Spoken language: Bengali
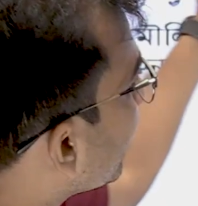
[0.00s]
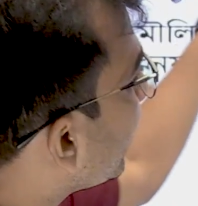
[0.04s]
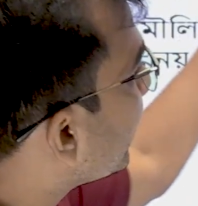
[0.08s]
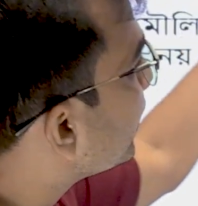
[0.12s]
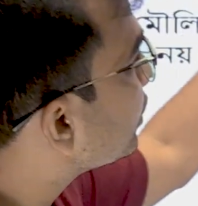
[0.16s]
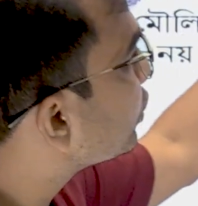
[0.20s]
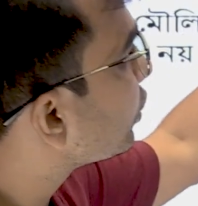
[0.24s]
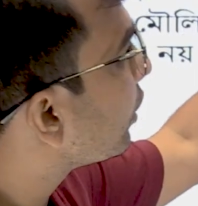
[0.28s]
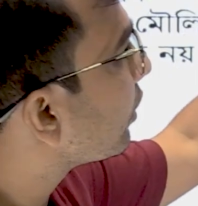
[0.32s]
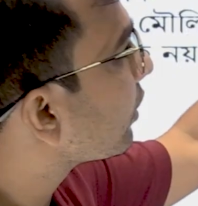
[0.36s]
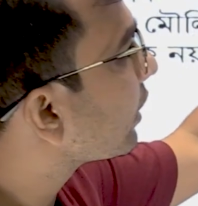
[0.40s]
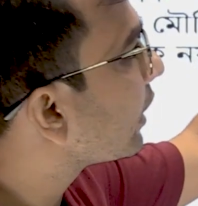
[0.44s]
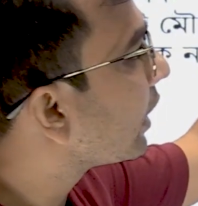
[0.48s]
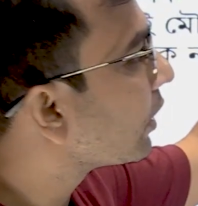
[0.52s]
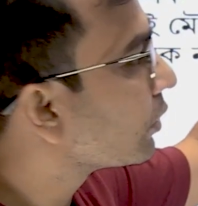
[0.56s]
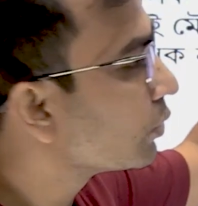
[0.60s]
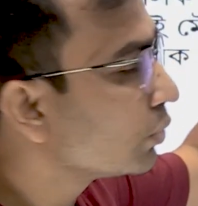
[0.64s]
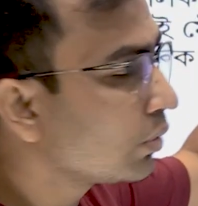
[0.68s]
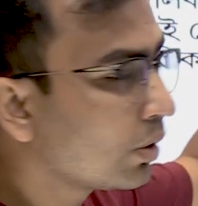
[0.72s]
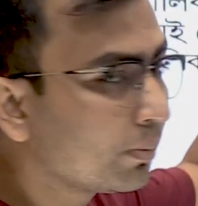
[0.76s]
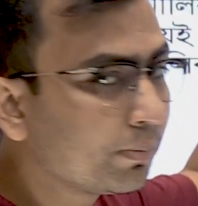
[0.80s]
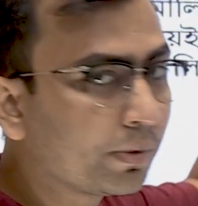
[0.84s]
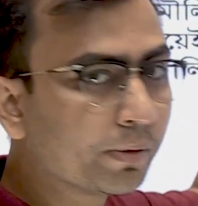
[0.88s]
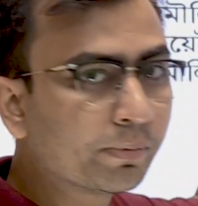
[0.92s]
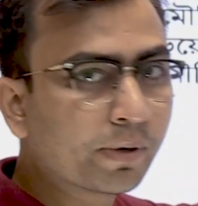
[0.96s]
এই
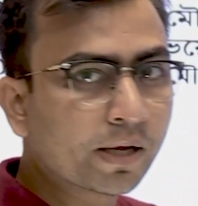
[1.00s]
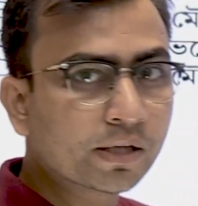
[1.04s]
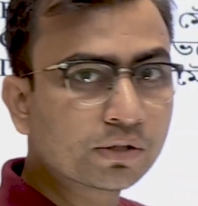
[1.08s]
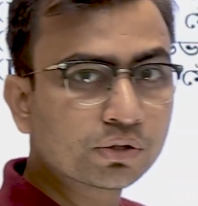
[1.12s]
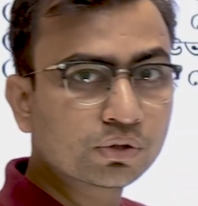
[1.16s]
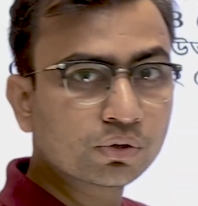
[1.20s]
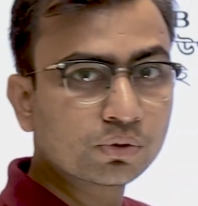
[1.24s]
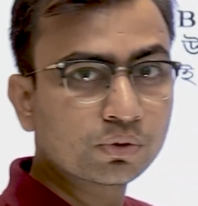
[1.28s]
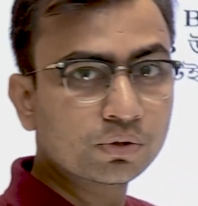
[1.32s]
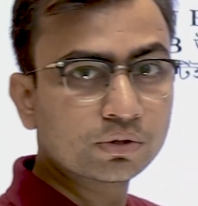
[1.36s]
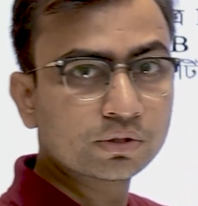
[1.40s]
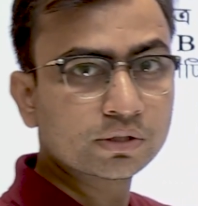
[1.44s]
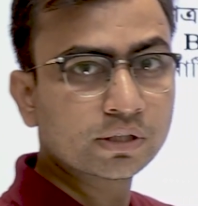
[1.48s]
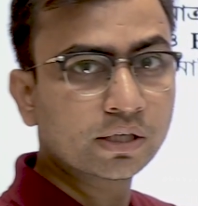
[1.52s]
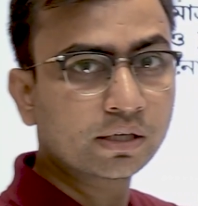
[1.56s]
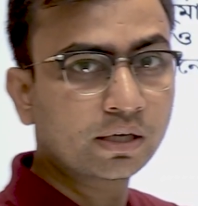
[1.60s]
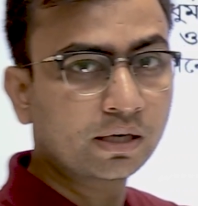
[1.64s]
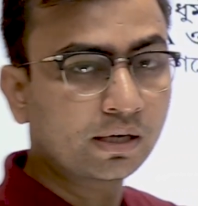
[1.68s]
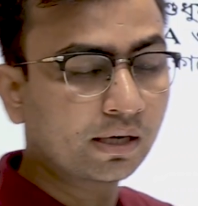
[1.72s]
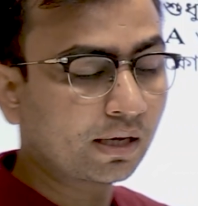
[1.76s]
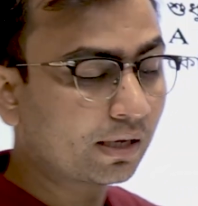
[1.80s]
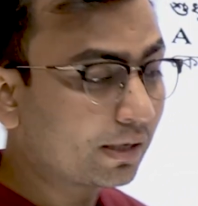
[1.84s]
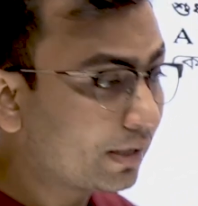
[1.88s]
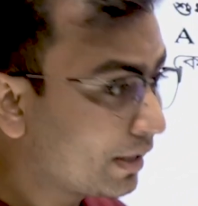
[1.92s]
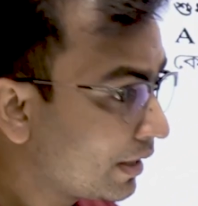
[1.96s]
সংখ্যাগুলো বিভাজ্য হচ্ছে
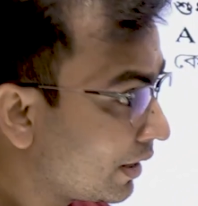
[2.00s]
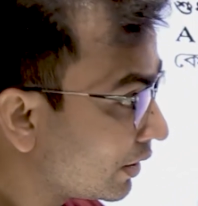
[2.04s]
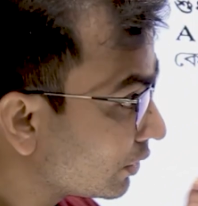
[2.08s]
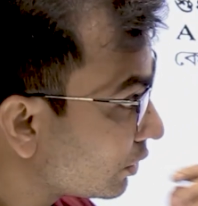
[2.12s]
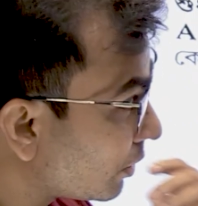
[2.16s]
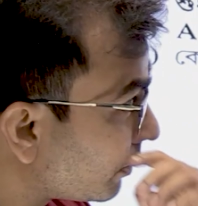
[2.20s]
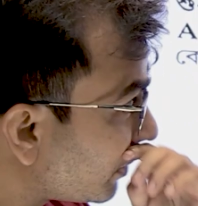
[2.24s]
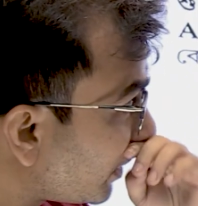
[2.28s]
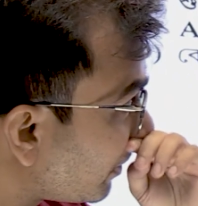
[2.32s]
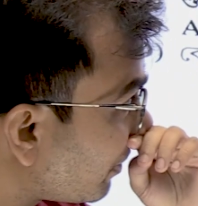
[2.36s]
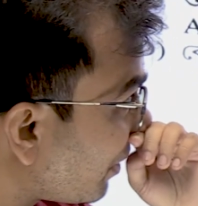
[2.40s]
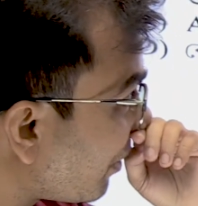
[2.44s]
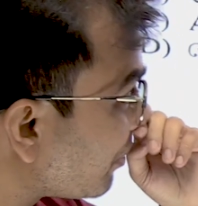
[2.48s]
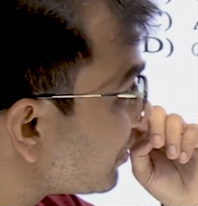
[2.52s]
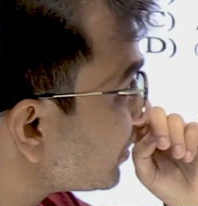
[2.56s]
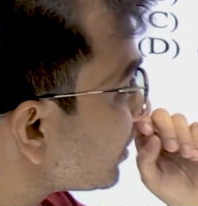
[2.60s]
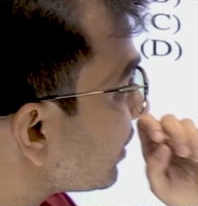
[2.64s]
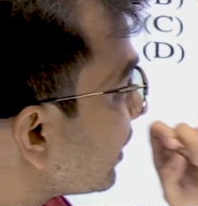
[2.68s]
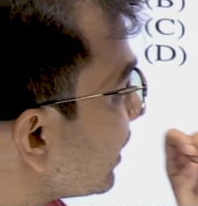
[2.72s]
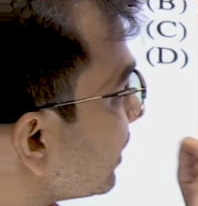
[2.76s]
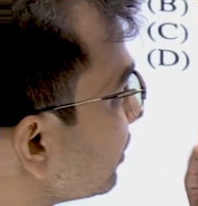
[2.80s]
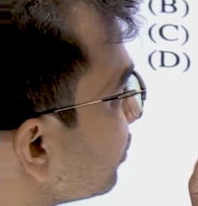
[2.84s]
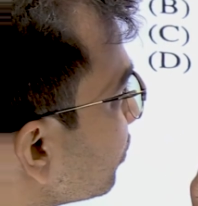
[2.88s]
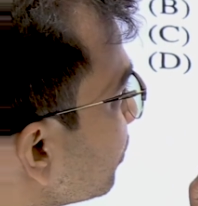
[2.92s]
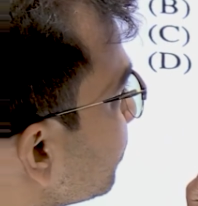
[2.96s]
কিনা তোমরা ভাবছো
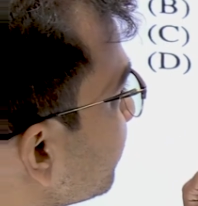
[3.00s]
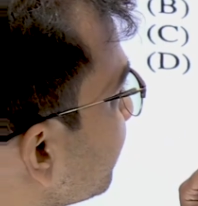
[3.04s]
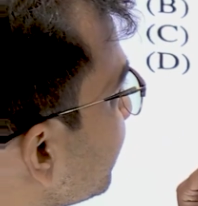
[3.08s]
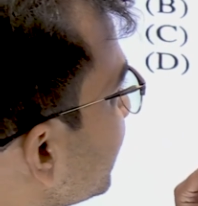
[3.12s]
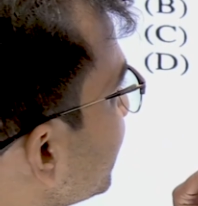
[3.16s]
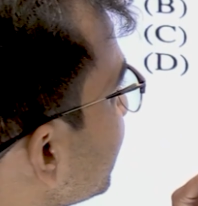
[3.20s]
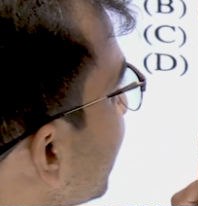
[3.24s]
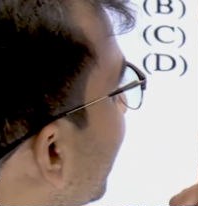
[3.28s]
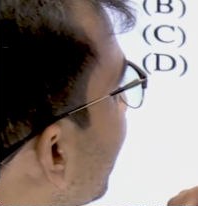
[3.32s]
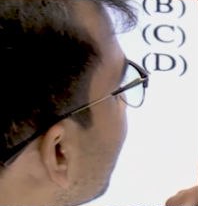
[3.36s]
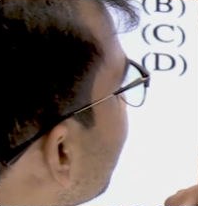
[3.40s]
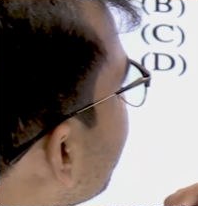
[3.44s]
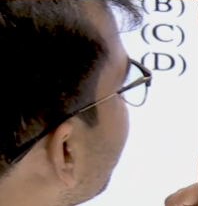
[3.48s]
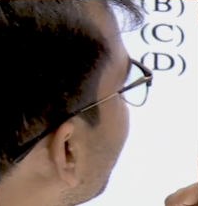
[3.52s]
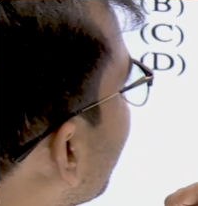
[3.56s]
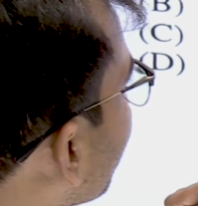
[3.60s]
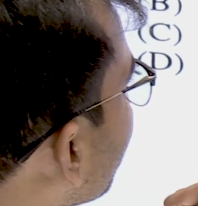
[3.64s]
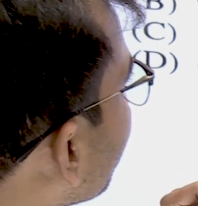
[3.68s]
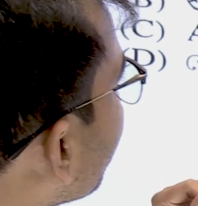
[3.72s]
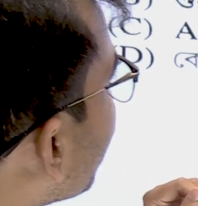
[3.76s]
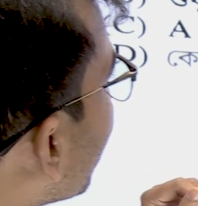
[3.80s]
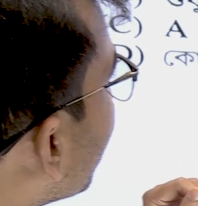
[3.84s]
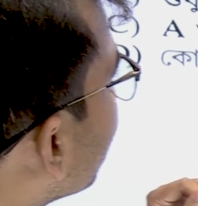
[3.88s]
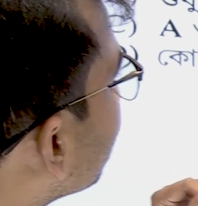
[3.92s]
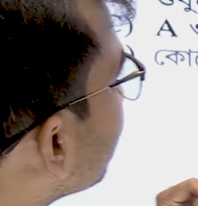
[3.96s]
এ তো বিশাল বড়
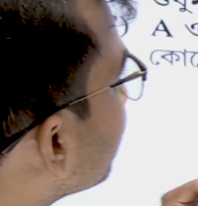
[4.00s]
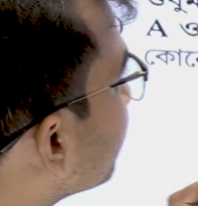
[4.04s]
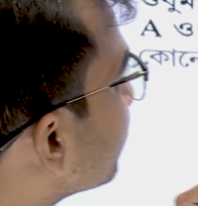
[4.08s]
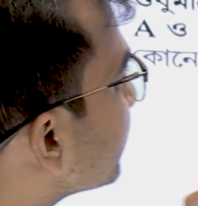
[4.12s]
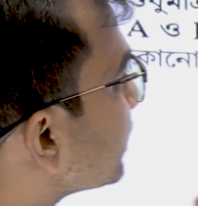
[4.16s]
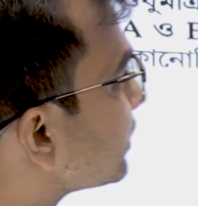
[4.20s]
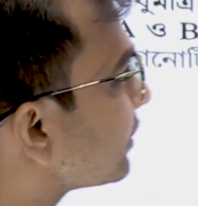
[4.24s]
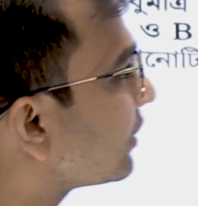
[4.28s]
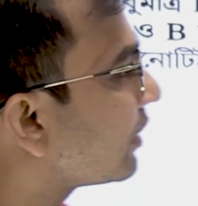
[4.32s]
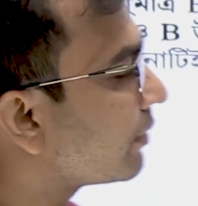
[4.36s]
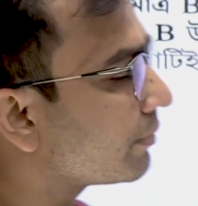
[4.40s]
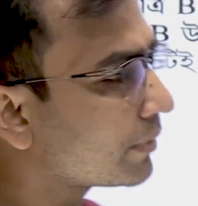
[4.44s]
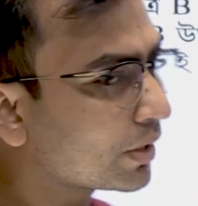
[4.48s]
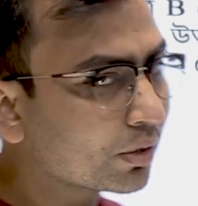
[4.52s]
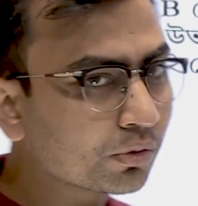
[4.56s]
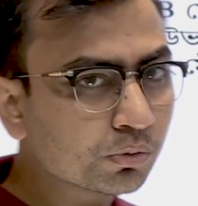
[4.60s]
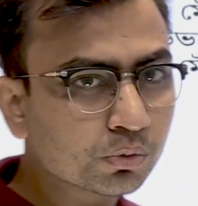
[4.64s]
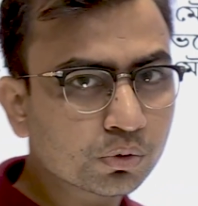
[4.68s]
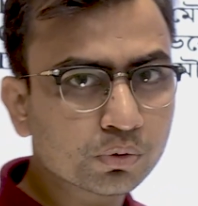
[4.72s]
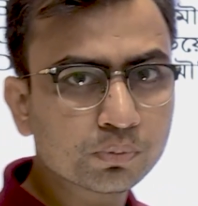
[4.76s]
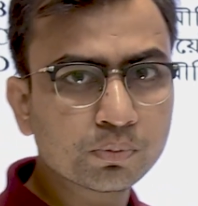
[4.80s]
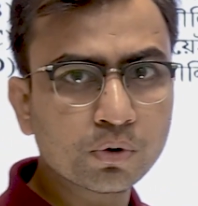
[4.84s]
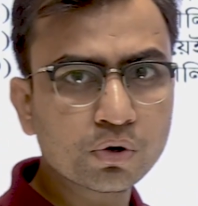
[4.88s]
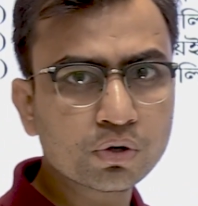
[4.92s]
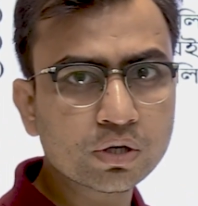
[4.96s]
ক্যালকুলেশন আমরা
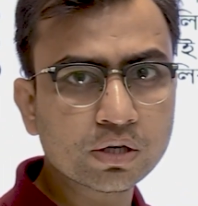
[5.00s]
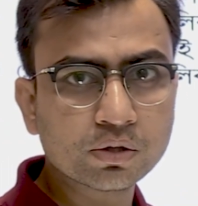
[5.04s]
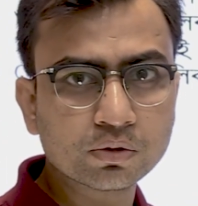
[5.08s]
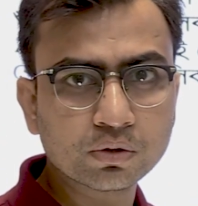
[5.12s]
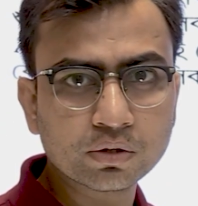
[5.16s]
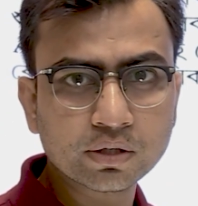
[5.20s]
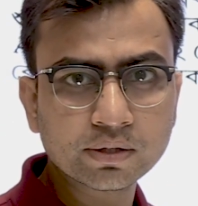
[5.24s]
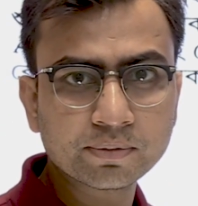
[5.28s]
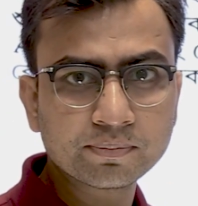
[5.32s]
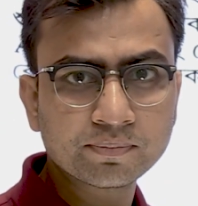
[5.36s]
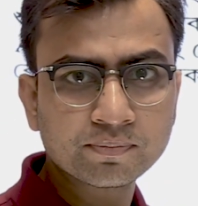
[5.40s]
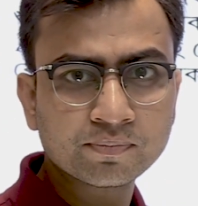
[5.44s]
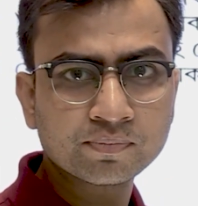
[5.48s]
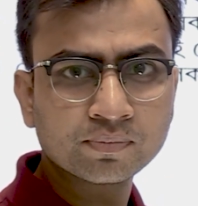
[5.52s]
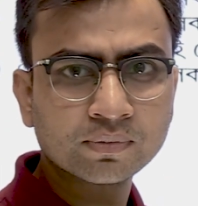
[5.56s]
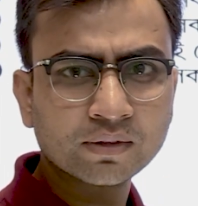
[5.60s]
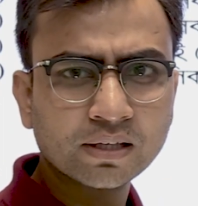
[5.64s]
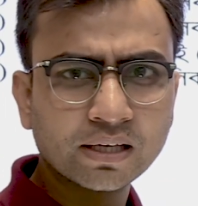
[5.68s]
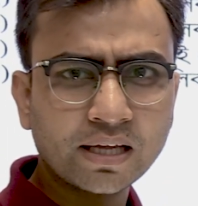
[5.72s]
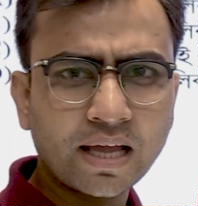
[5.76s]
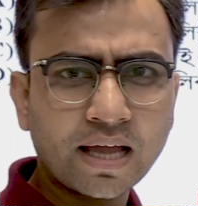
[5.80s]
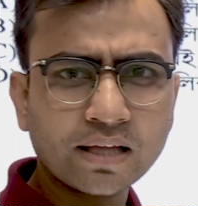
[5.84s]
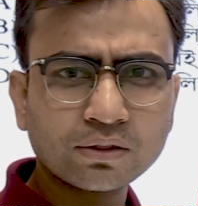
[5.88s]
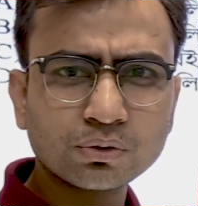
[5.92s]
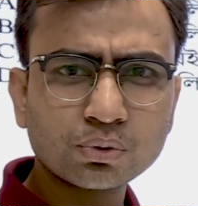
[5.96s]
করব কি করে
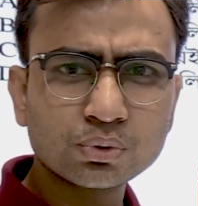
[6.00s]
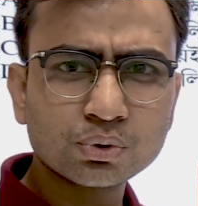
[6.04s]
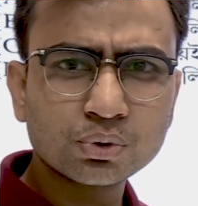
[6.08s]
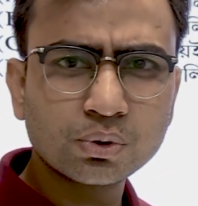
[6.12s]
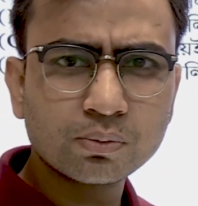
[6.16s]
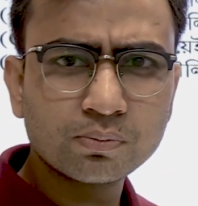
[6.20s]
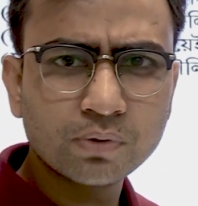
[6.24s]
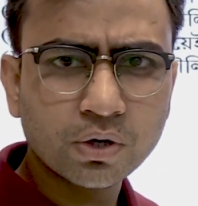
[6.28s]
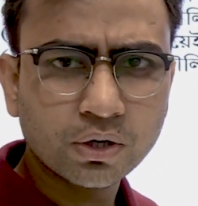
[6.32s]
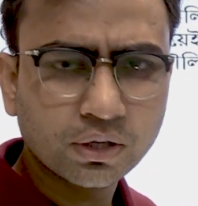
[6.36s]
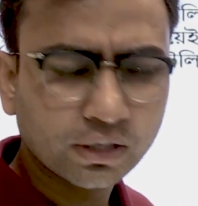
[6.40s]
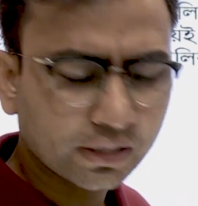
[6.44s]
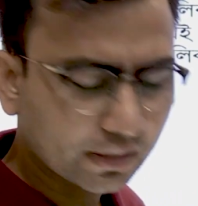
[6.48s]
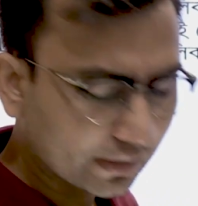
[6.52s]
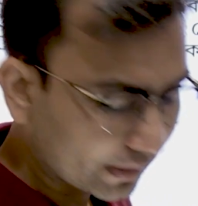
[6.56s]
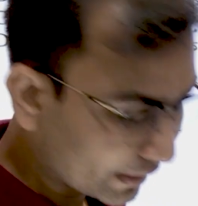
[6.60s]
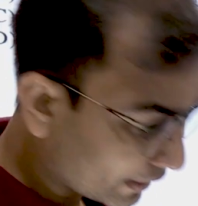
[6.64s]
এত সময়